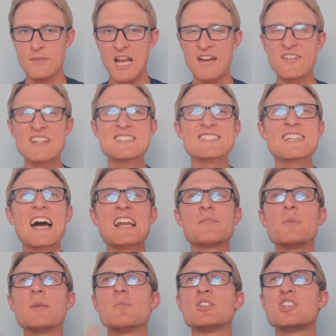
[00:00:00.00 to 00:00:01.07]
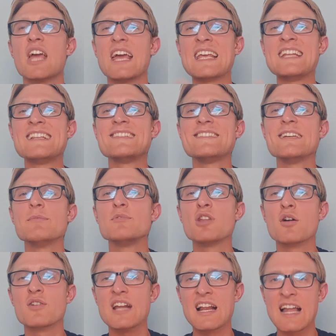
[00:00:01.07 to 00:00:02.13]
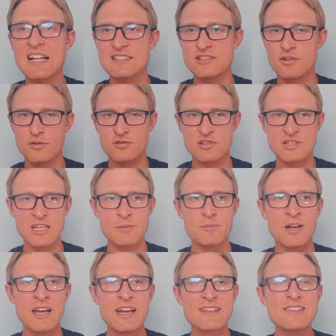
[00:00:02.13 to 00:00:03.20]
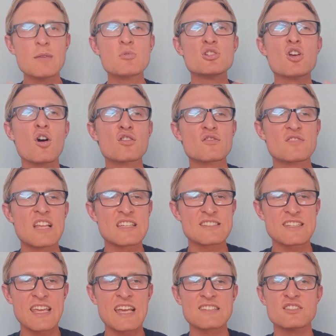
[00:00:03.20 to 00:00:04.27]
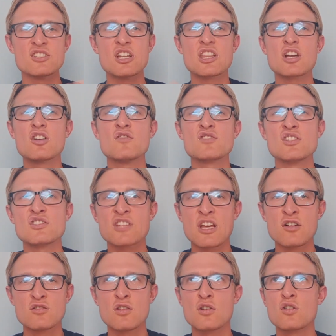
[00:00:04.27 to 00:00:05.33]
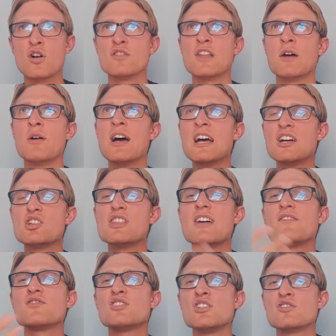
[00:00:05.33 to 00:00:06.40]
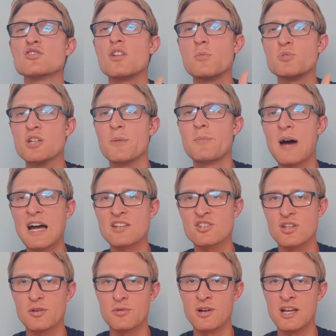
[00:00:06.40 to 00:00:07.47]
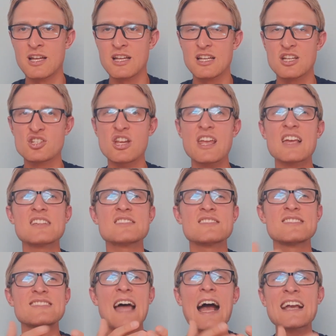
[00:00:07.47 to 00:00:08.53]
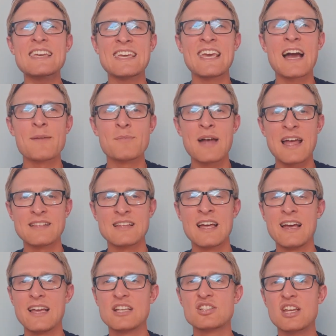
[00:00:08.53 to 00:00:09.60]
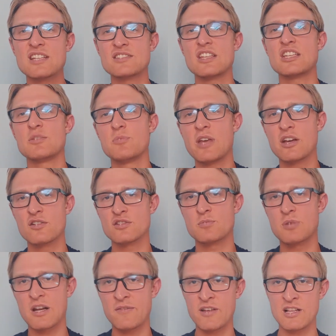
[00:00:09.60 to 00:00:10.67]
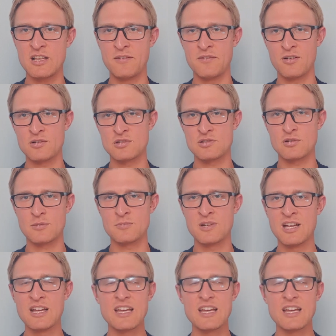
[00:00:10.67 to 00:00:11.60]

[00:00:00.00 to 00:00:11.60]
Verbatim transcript: A więc karmimy się intymną relacją z Nim, tym, że On w nas jest, że tego wszystkiego dokonał, że nam wszystko przebaczył, że jest tak i amen, i że jesteśmy Jego sprawiedliwością.